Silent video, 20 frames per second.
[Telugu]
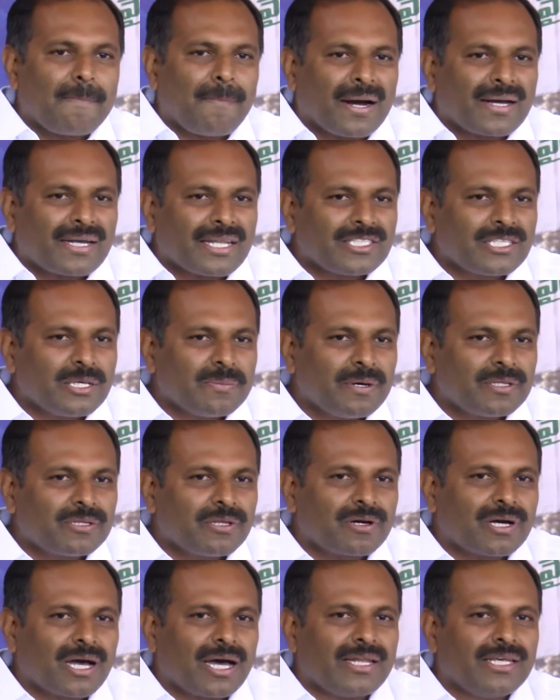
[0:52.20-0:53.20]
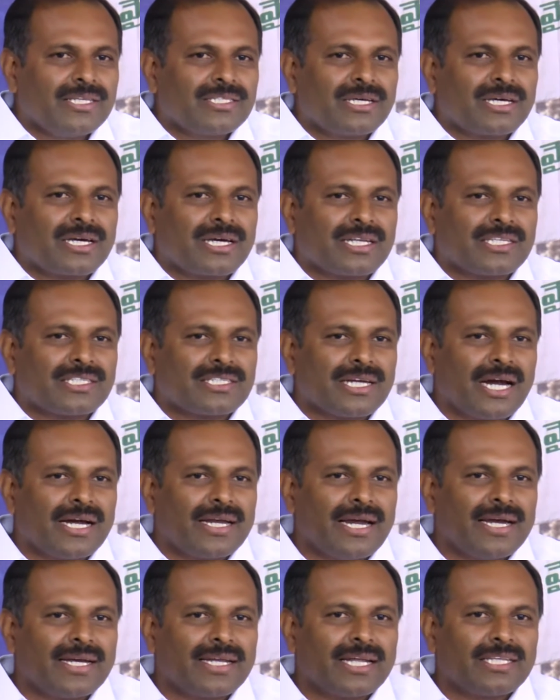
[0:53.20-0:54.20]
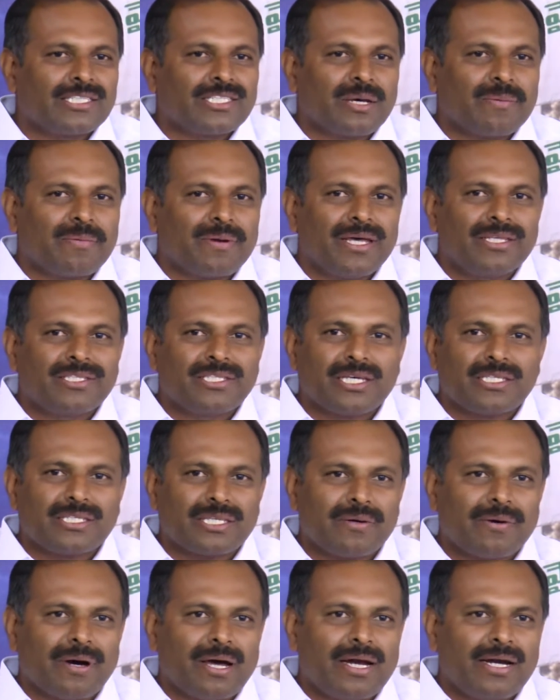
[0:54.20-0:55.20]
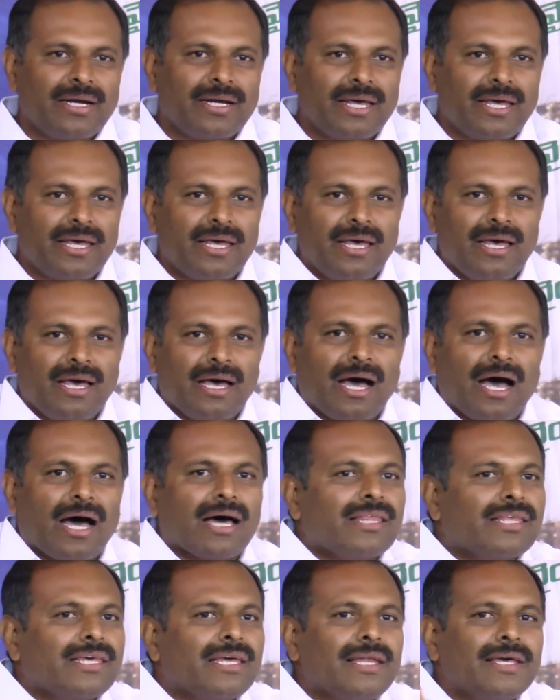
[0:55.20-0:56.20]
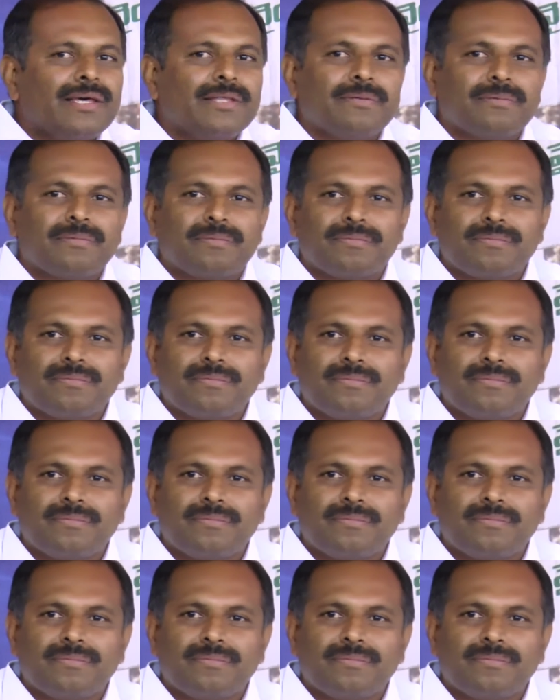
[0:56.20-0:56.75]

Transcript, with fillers: ఆ పట్టిసీమతో కనీసం కృష్ణా డెల్టాను స్టెబిలైజ్ చేసావా అంటే అది లేదు